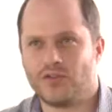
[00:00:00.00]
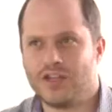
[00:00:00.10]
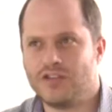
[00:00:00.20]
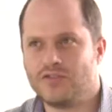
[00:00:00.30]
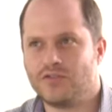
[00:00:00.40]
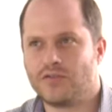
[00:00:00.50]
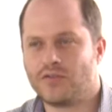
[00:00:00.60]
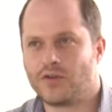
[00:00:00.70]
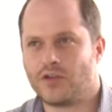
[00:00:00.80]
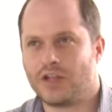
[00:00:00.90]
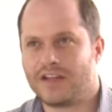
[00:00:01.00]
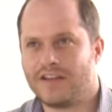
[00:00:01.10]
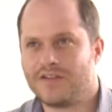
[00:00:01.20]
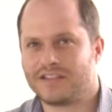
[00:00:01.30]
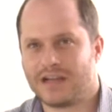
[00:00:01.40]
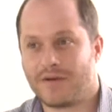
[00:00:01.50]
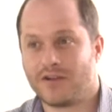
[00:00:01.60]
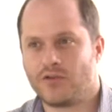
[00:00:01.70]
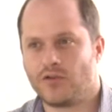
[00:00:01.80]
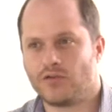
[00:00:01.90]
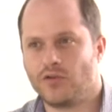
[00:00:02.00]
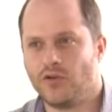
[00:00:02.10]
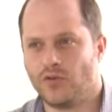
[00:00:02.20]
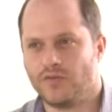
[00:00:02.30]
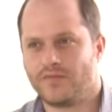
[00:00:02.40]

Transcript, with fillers: niño, cuando yo estaba niño, que se llamaba el coroncor,